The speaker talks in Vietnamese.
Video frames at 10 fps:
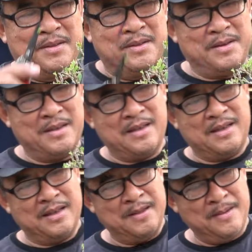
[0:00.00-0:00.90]
tôi nói
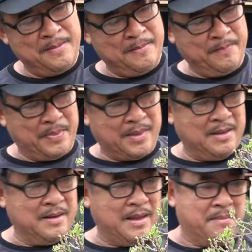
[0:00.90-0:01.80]
à,
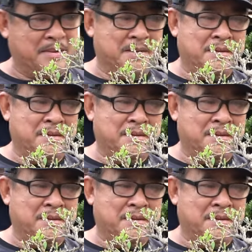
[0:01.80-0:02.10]
làm cái,